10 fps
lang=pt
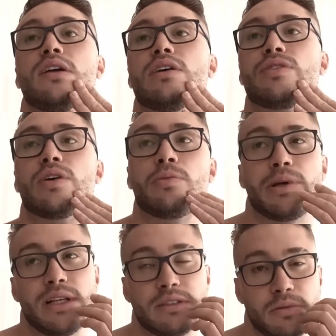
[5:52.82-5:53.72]
Né, eu fiquei com
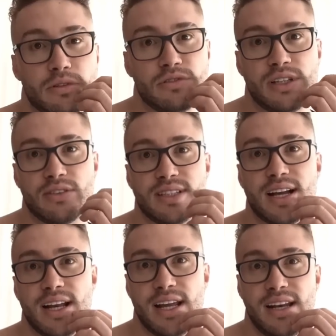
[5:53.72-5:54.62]
medo deles pronunciar o
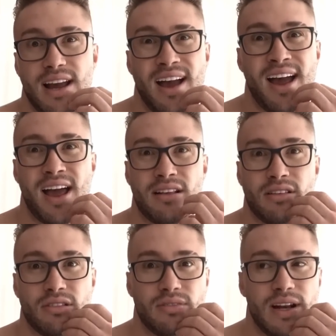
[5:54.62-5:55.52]
Zancanelli
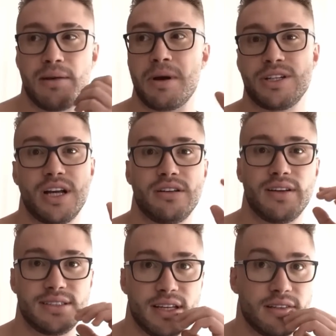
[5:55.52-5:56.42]
errado e tudo. Falei, ah, Machado
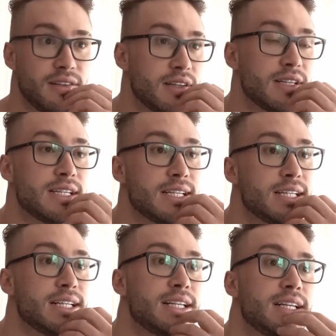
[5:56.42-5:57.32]
vai certo.
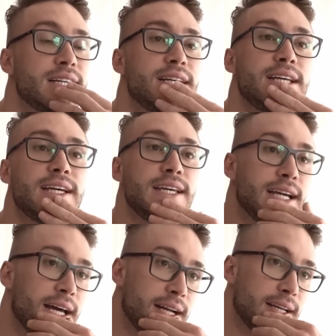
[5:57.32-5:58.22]
E aí,
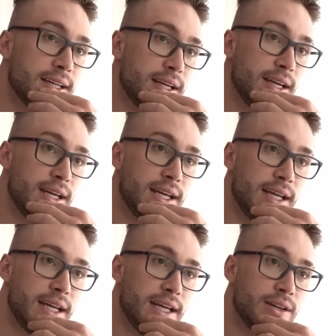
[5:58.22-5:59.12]
cara,
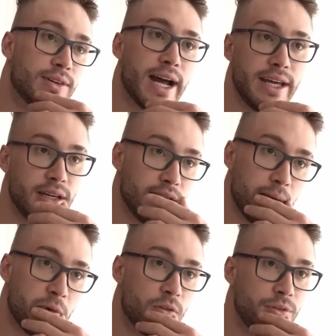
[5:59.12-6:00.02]
é, o Kaique
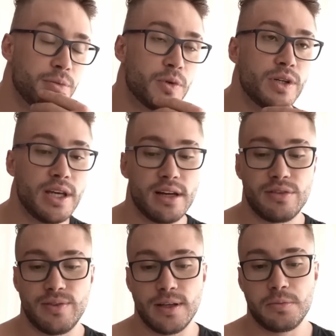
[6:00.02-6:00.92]
até me confirmou que era
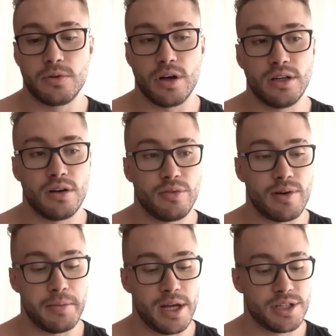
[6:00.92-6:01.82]
feito por ordem
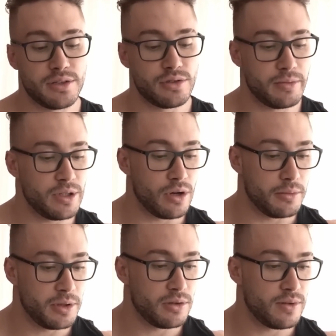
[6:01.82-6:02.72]
alfabética do
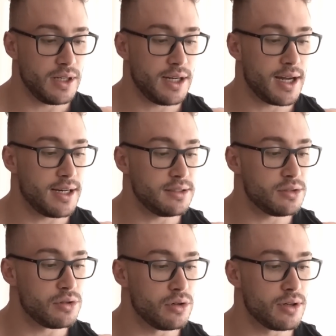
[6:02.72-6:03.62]
sobrenome. Eu falei, cara, e se
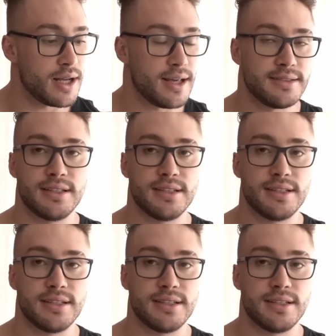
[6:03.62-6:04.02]
eu colocar